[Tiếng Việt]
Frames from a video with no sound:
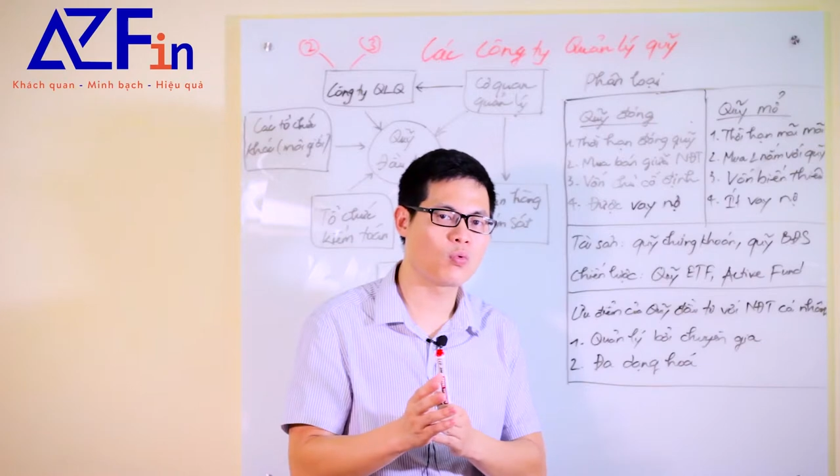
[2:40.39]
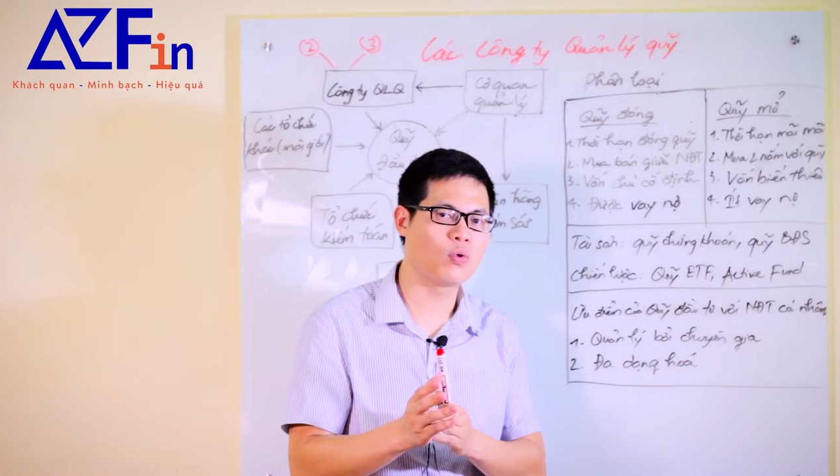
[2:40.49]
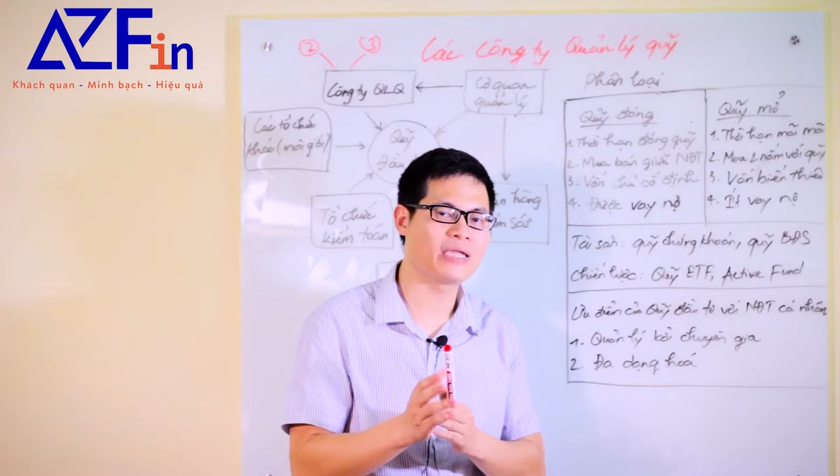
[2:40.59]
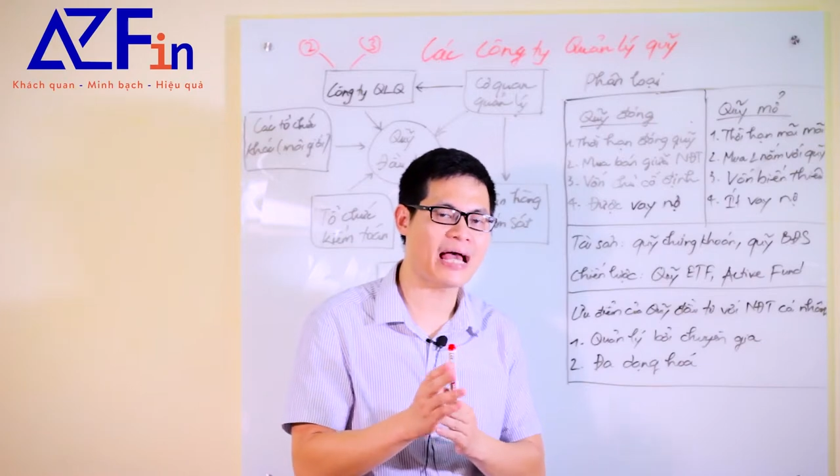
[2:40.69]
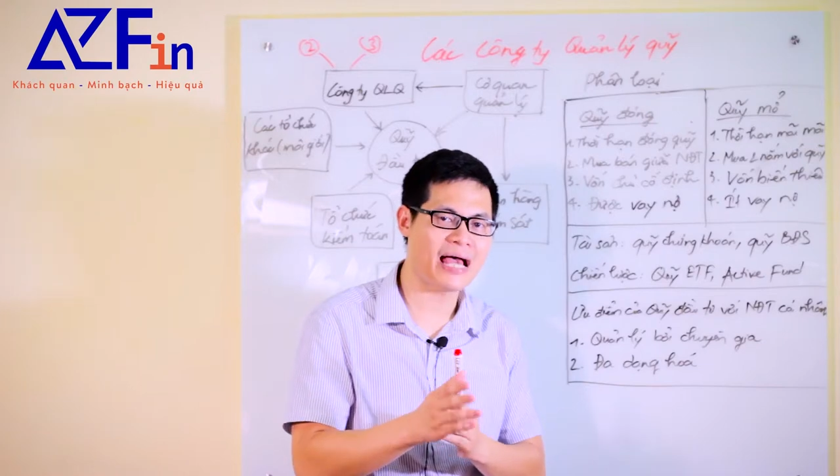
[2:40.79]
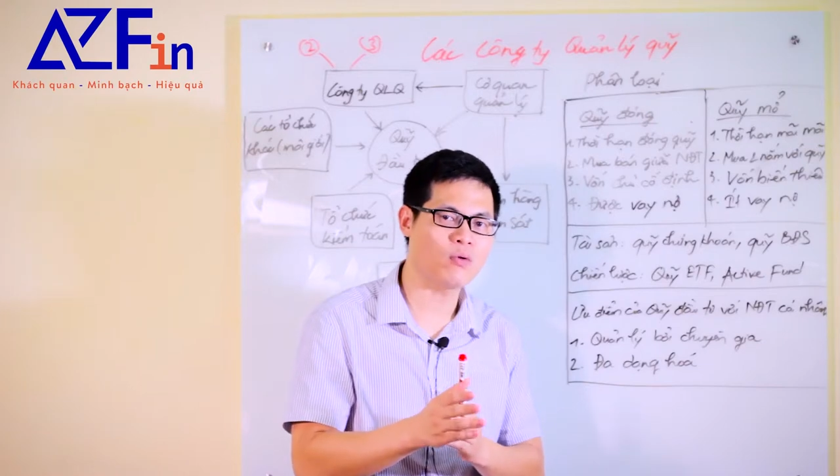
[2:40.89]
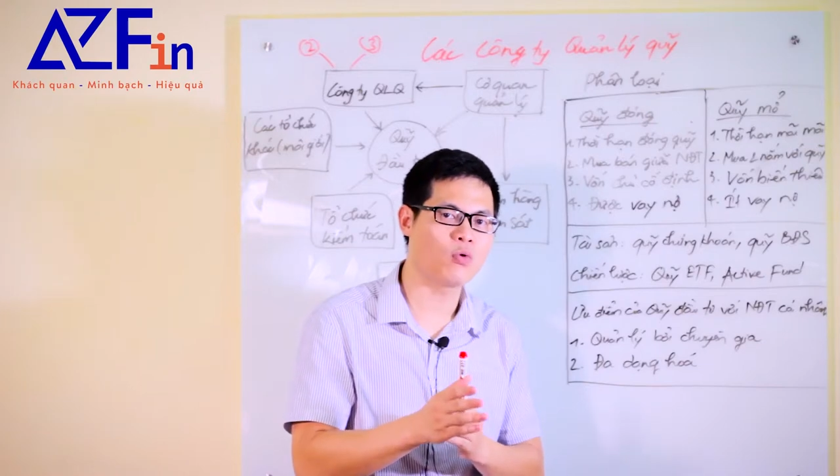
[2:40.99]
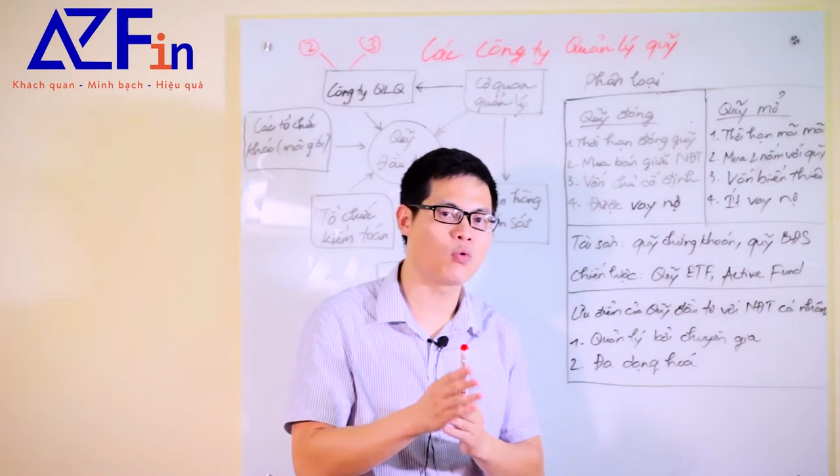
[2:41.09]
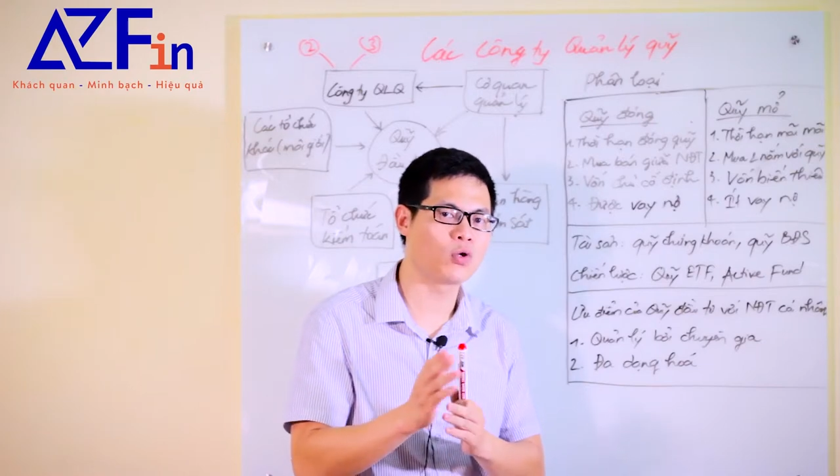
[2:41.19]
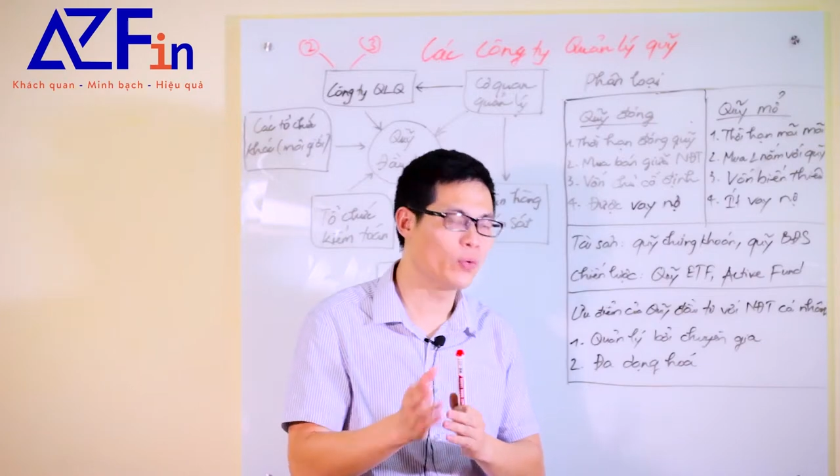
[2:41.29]
cuối tháng của
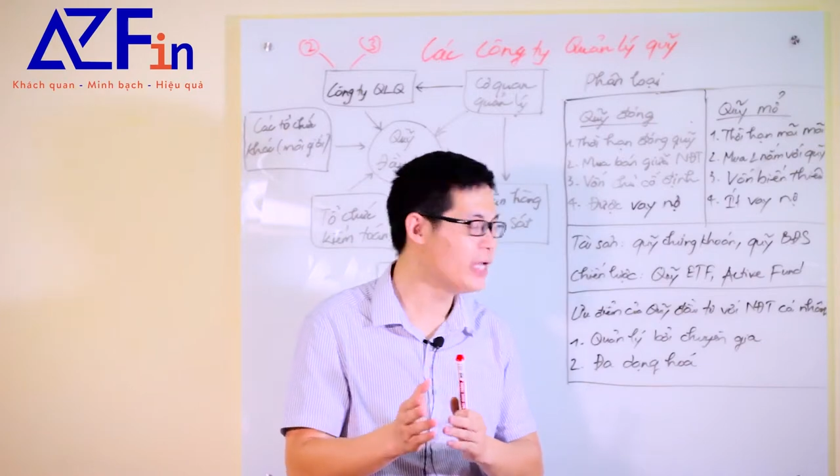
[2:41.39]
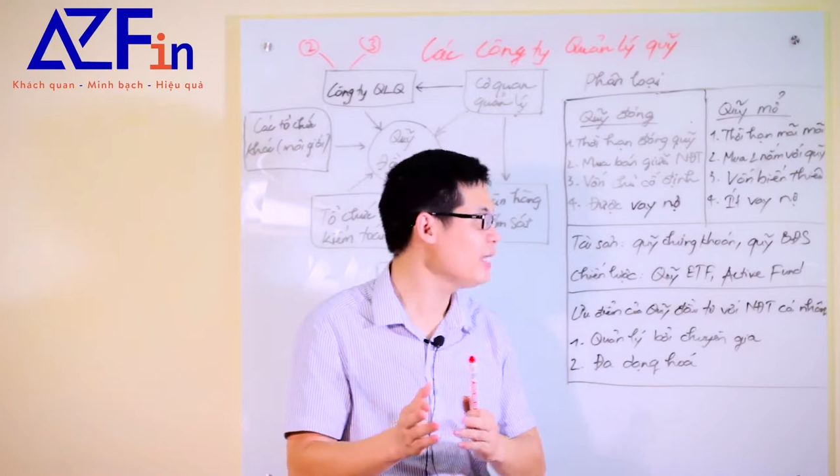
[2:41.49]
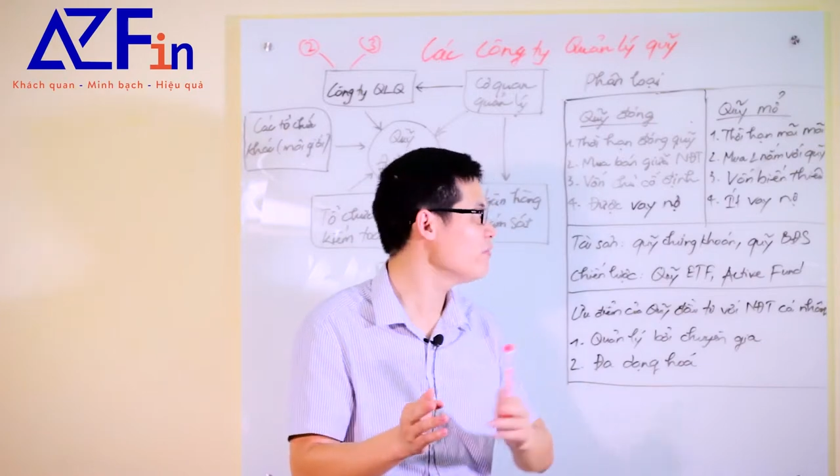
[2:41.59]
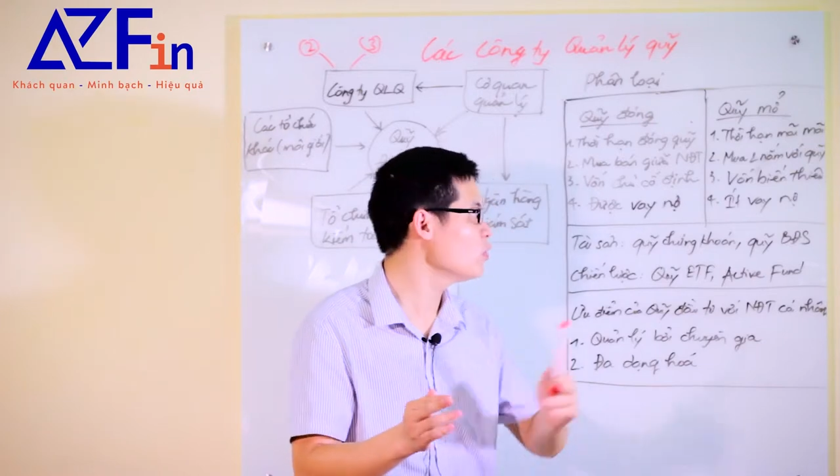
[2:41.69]
cuối quý,